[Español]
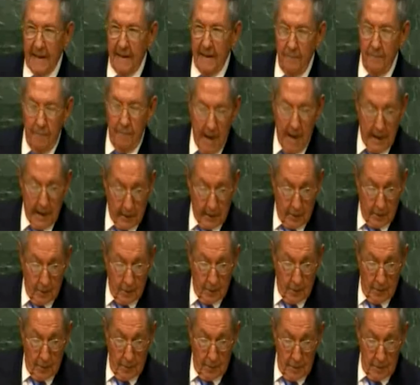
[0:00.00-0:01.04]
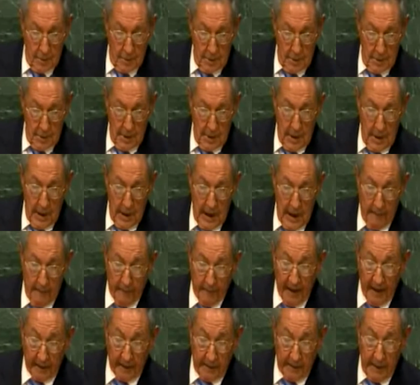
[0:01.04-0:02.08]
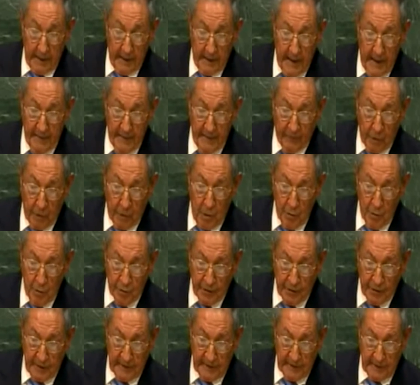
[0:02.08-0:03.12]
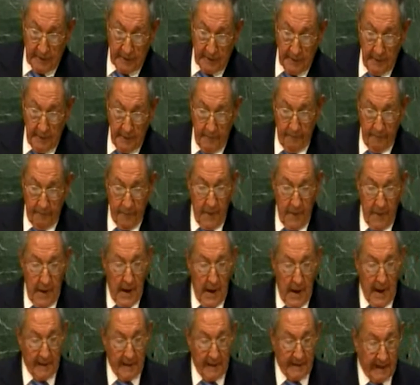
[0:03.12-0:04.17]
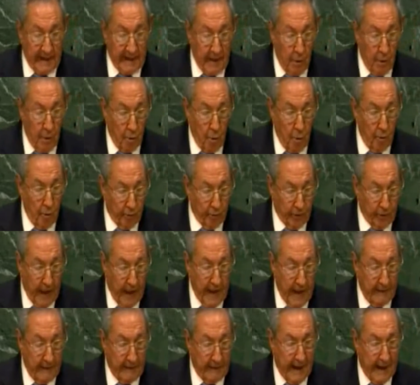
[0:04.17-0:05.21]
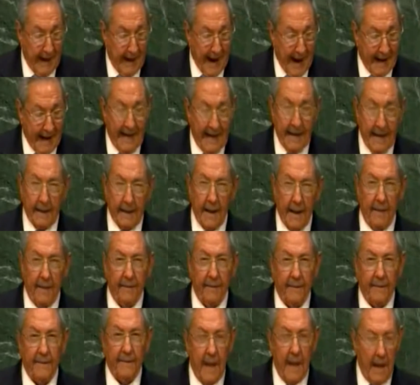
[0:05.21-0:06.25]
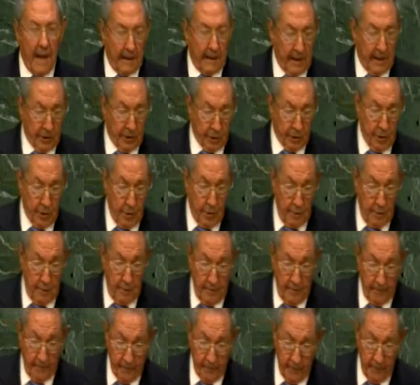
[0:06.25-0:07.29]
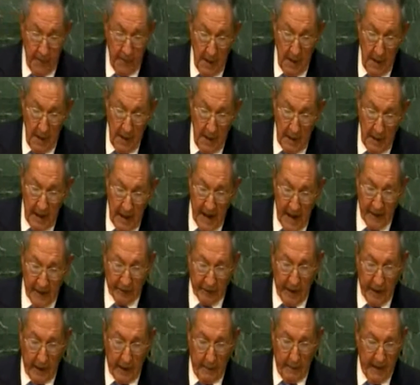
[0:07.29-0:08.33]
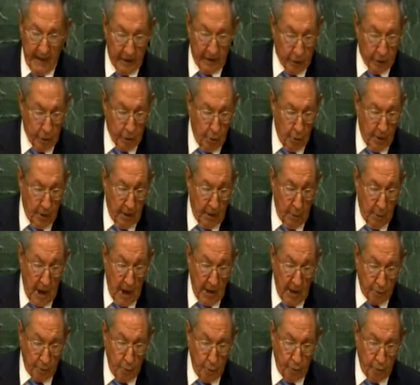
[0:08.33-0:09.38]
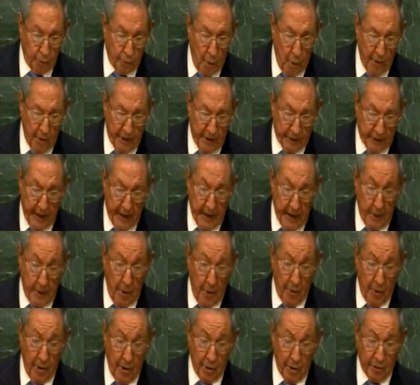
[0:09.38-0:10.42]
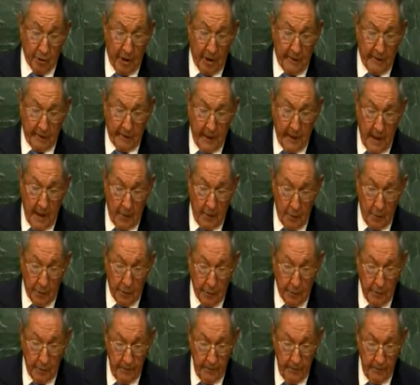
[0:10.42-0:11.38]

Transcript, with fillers: embargo, a partir de entonces, han sido constantes las guerras de agresión, la intervención en los asuntos internos de los estados,